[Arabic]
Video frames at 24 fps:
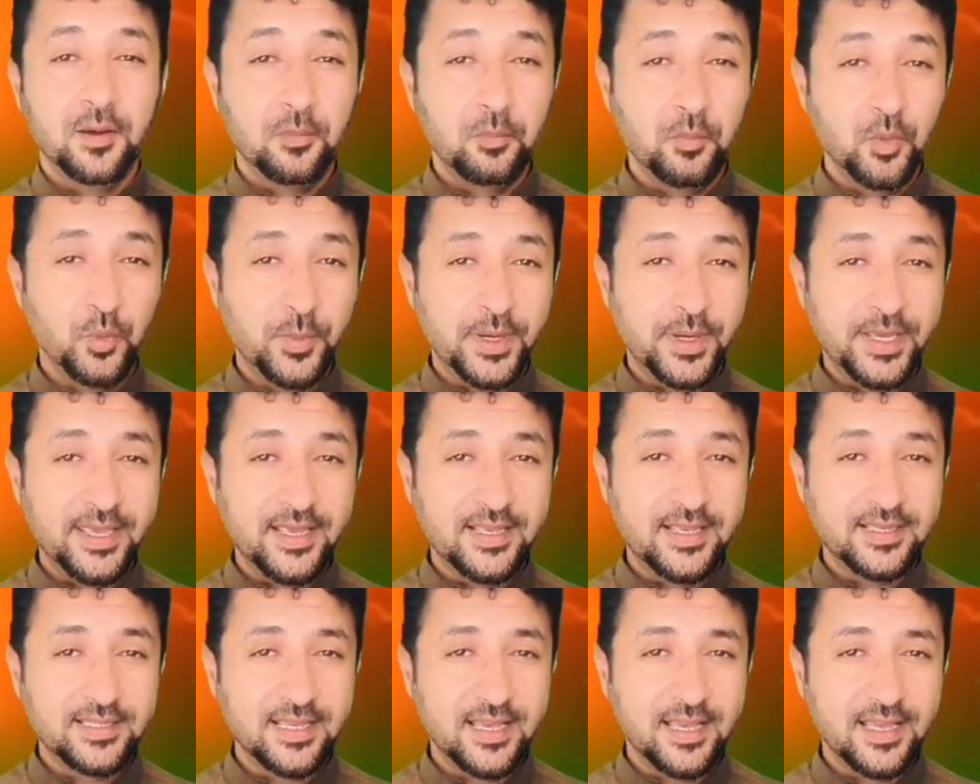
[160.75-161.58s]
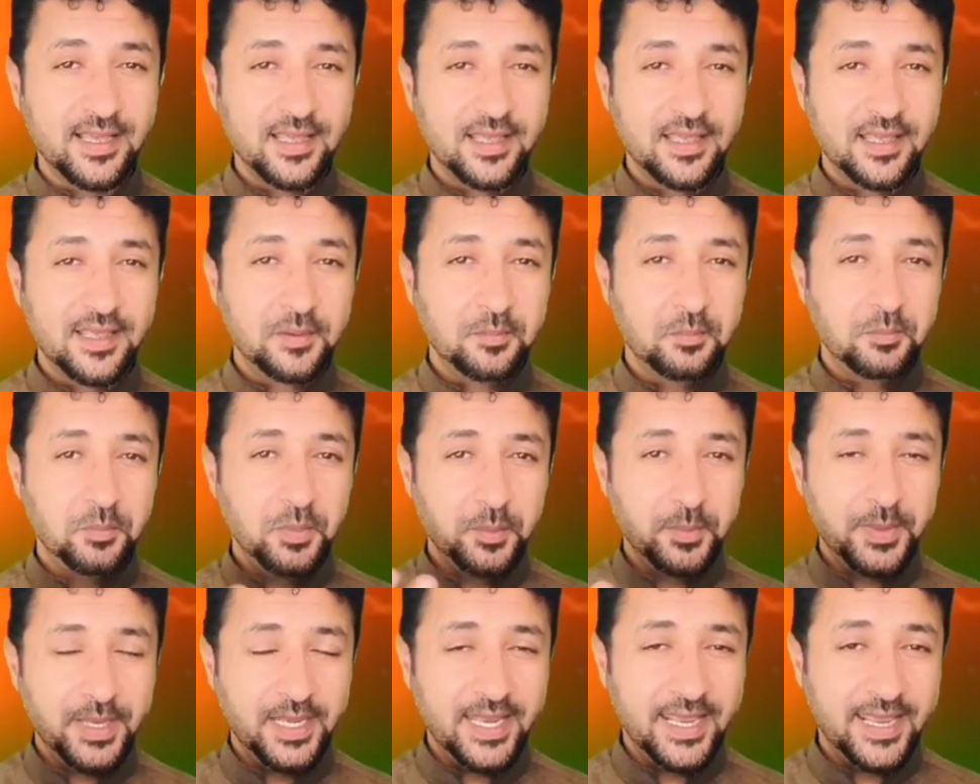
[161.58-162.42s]
مميزة
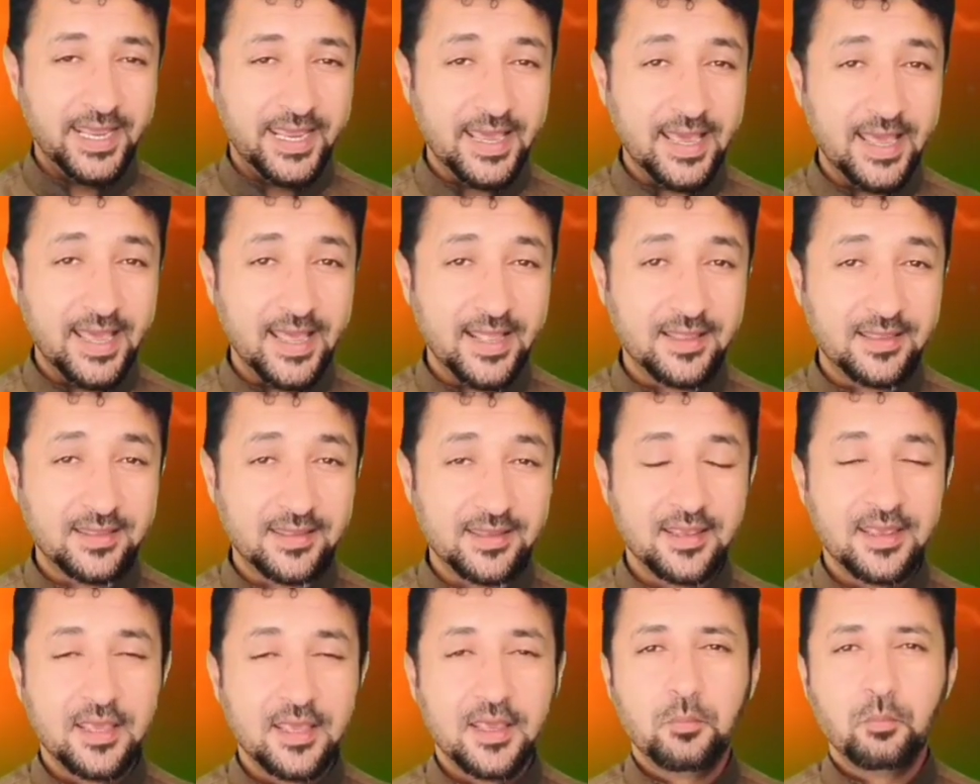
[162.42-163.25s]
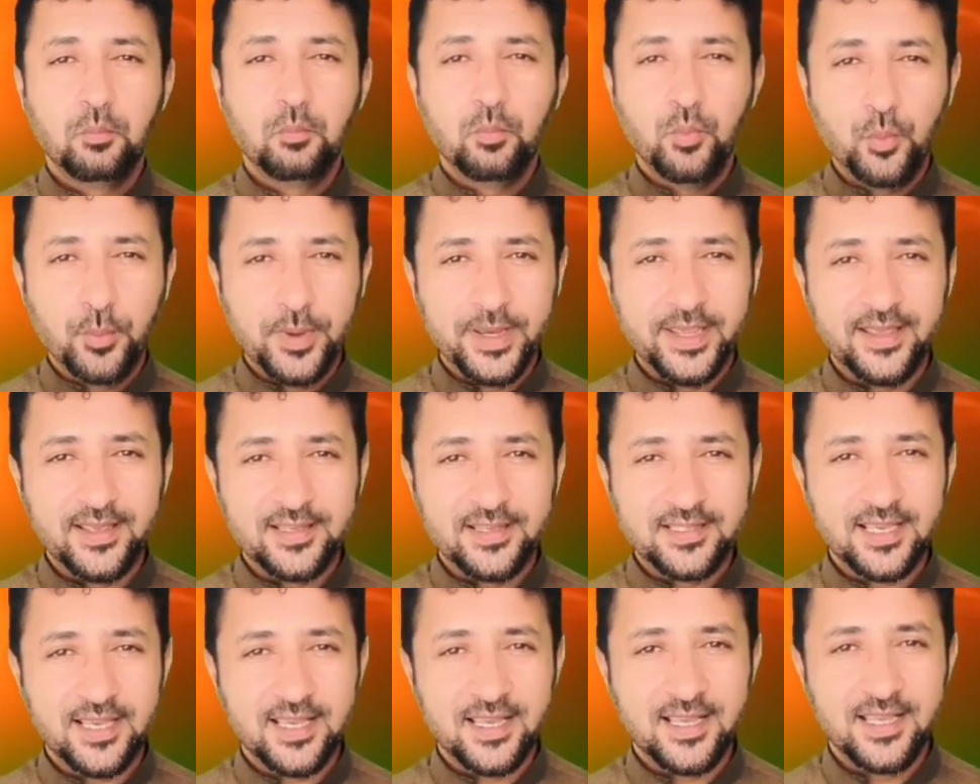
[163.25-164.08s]
بملكات
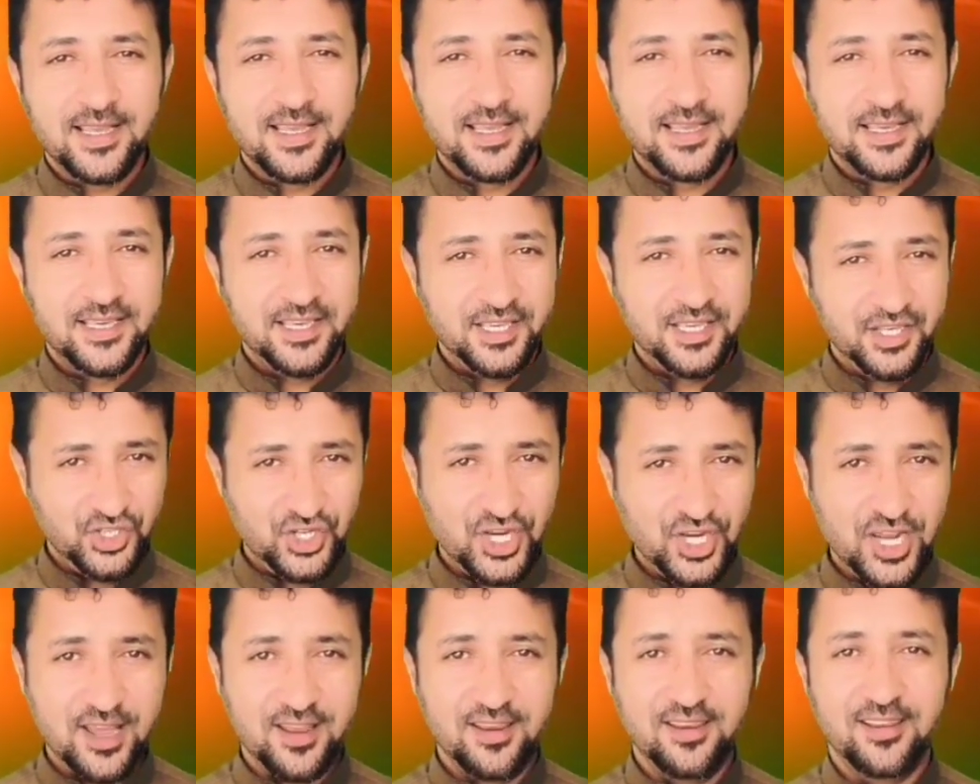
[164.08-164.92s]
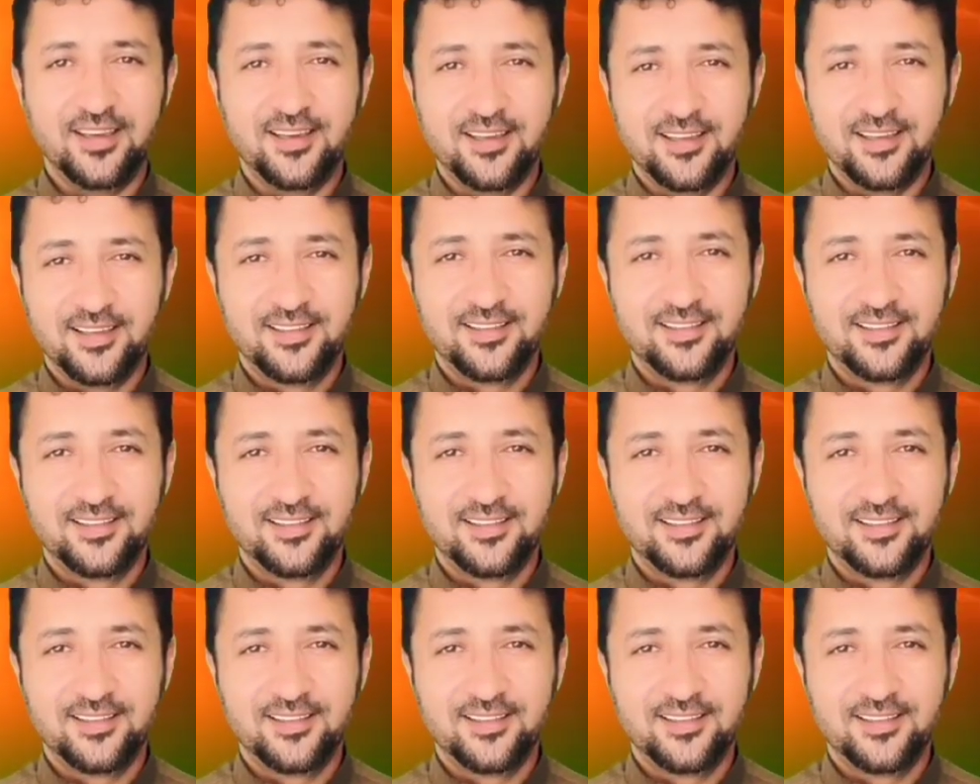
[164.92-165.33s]
مميزة إن شاء الله